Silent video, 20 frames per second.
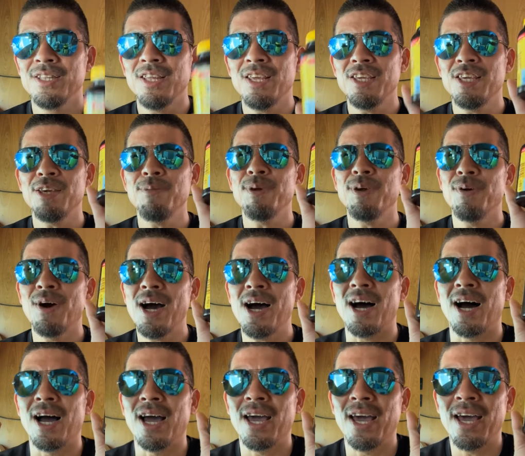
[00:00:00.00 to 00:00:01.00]
で、日々
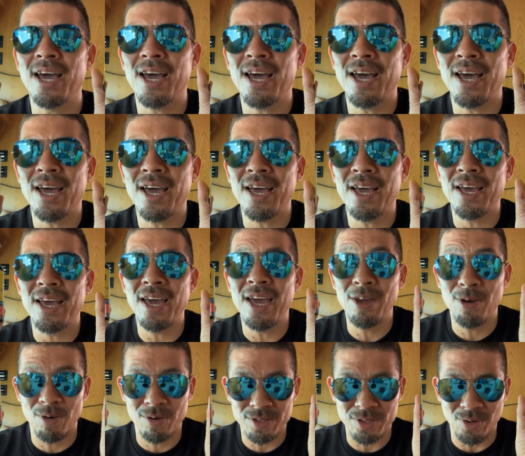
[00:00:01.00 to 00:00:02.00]
は、えー、
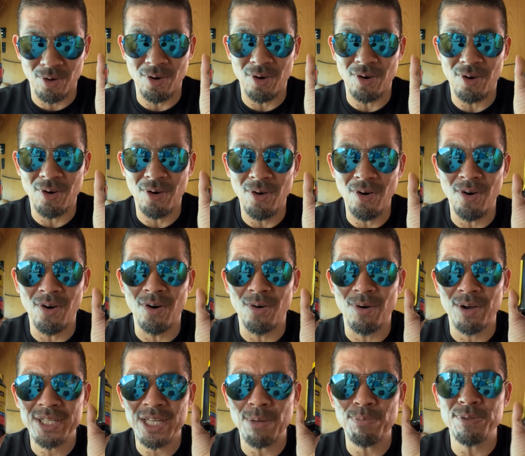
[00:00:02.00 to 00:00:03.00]
栄養素を
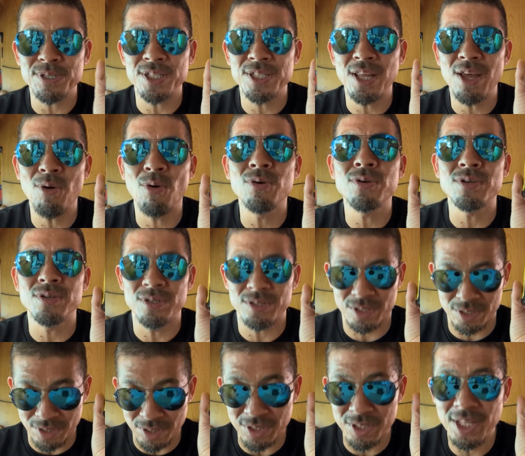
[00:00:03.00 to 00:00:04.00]
サプリで補給
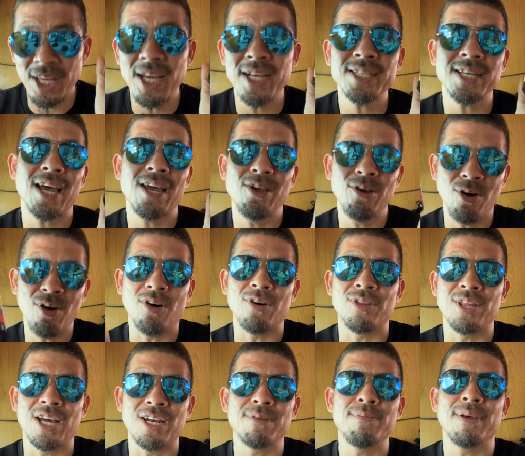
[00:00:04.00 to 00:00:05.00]
する。で、野菜
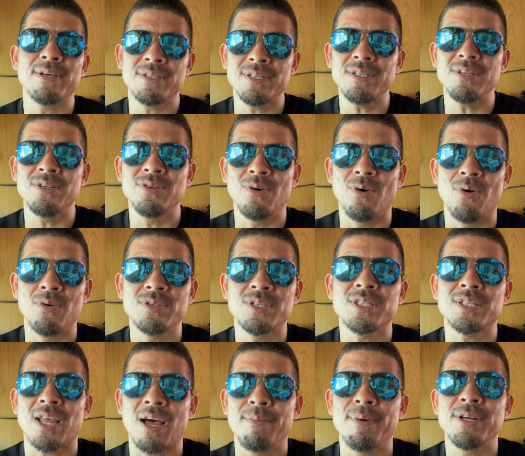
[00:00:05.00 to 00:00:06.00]
をなるべく多く
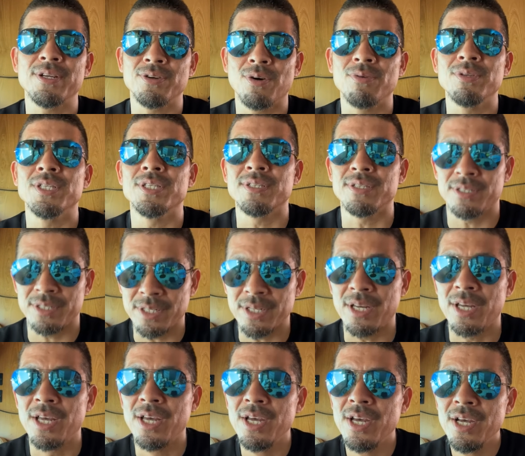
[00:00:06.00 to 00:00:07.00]
食べるようにす
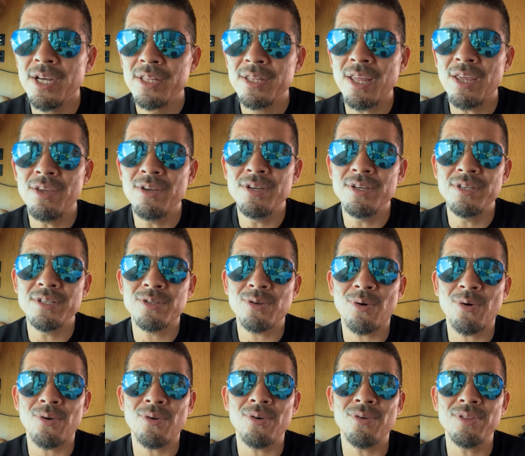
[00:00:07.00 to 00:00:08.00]
る。っていう
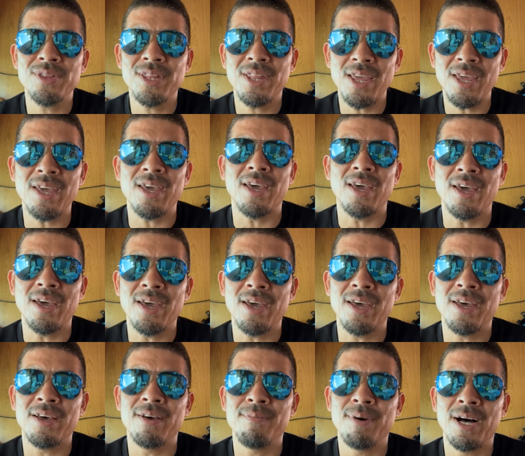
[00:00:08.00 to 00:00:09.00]
ところで、
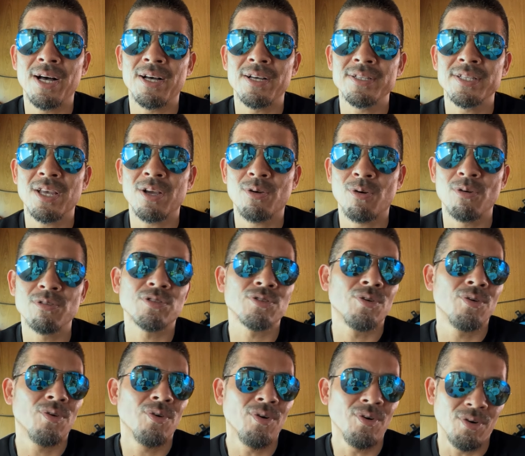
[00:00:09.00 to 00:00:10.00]
えー、まあ、絶好
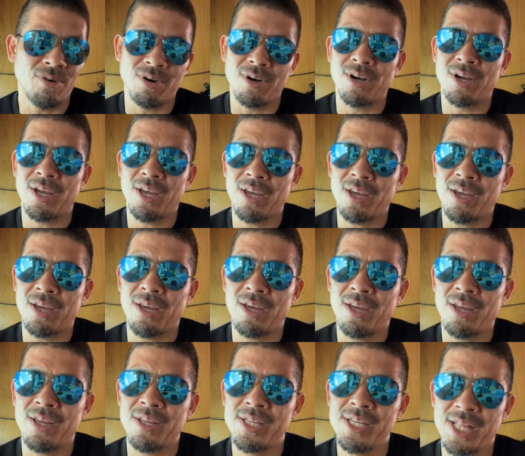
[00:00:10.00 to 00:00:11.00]
調を、
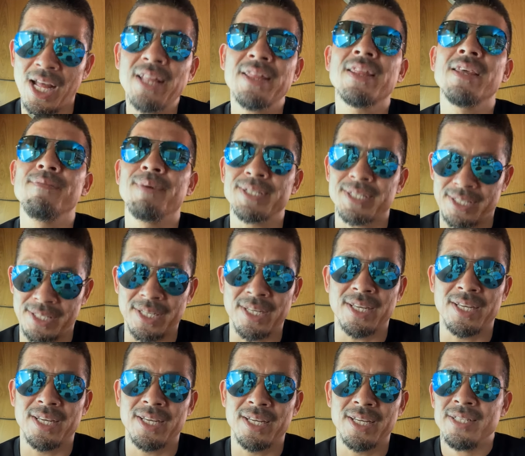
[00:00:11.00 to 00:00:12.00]
えー、になっています。
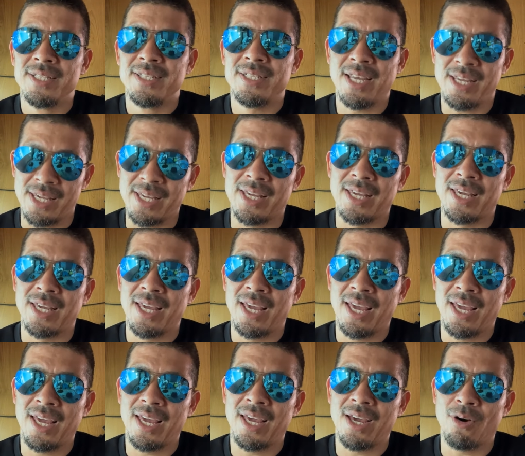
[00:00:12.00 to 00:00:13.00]
ぜひ、
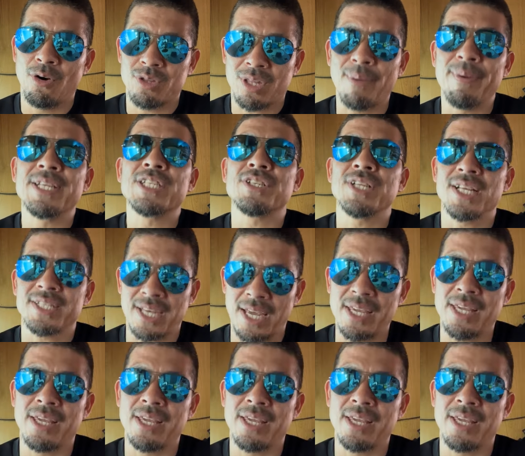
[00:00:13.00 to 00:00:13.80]
えー、お試しくださ